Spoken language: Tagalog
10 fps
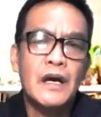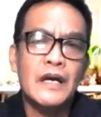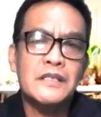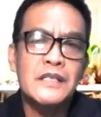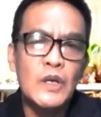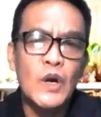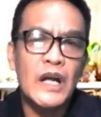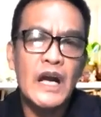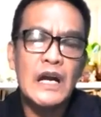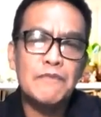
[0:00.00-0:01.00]
At sino ang
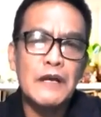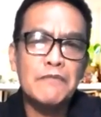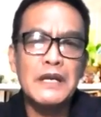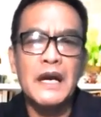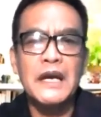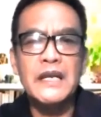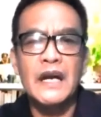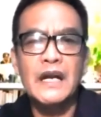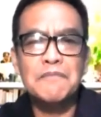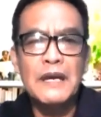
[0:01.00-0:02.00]
nakakapagbigay
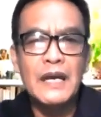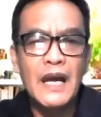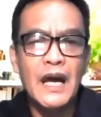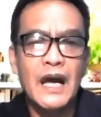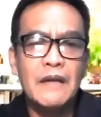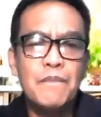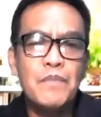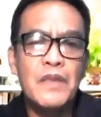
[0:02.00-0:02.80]
ng kapahingahan?